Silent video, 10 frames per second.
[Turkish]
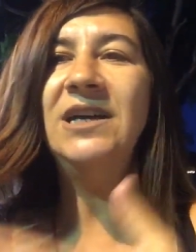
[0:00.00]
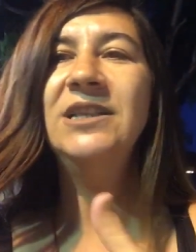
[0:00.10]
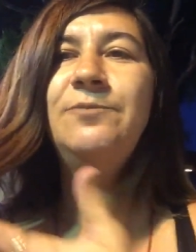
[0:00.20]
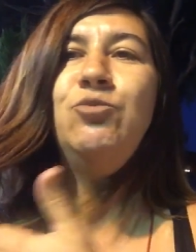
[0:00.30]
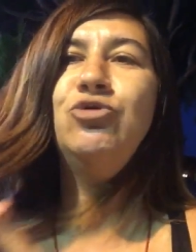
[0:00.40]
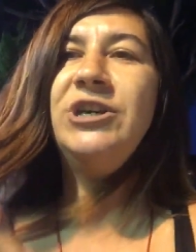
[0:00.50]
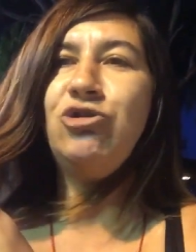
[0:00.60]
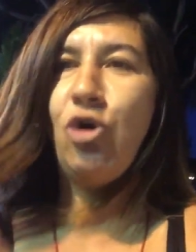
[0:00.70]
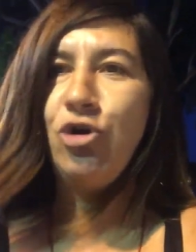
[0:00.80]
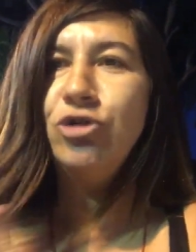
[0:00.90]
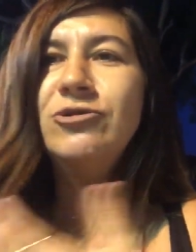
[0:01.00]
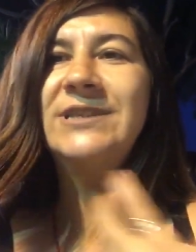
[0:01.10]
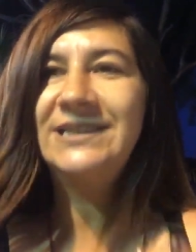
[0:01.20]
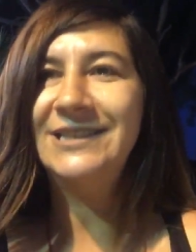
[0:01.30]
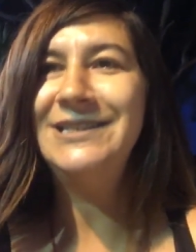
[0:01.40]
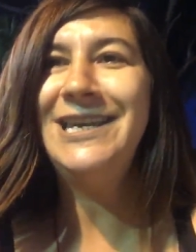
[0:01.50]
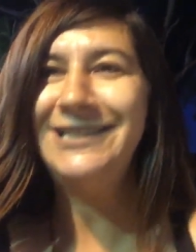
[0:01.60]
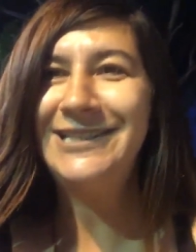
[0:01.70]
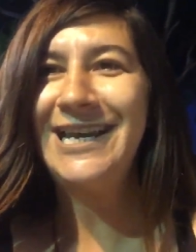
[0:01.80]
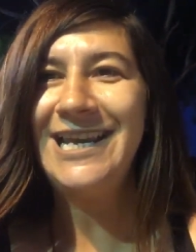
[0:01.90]
alıp bunları koyun satın
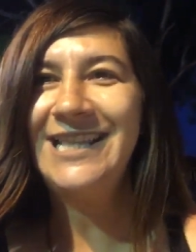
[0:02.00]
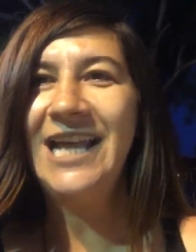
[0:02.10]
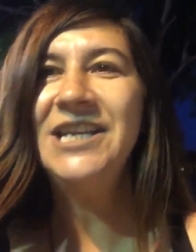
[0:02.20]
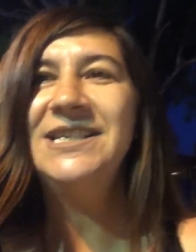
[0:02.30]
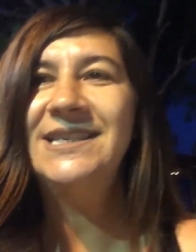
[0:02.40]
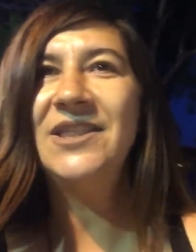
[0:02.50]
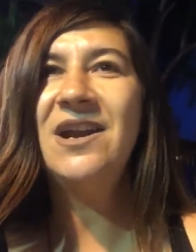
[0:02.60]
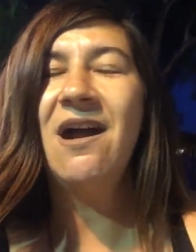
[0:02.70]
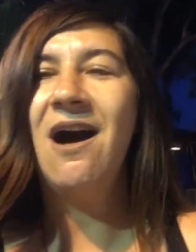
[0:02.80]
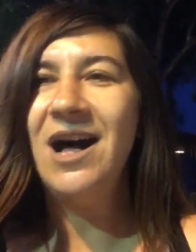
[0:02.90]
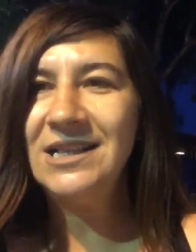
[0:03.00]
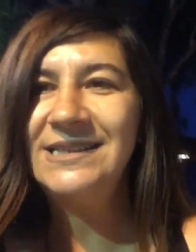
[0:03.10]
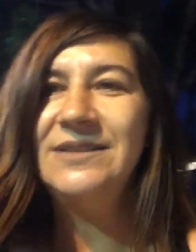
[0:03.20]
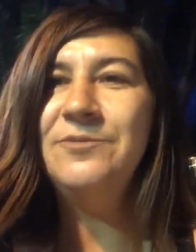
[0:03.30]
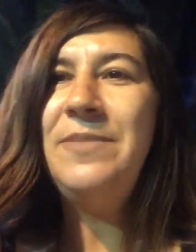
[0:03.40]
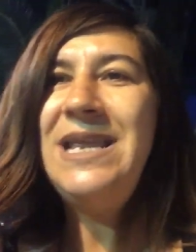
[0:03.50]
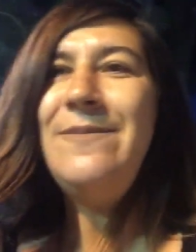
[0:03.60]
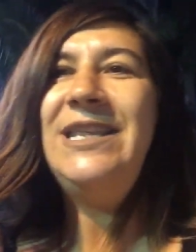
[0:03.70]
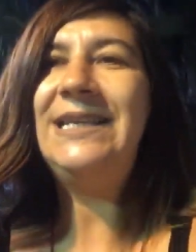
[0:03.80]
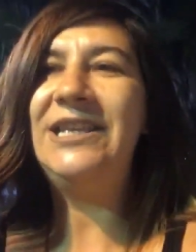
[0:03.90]
7 TL'den insanlar alsın
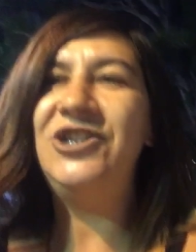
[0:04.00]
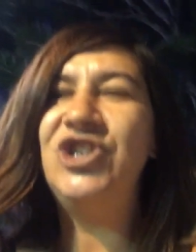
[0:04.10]
bilmedikleri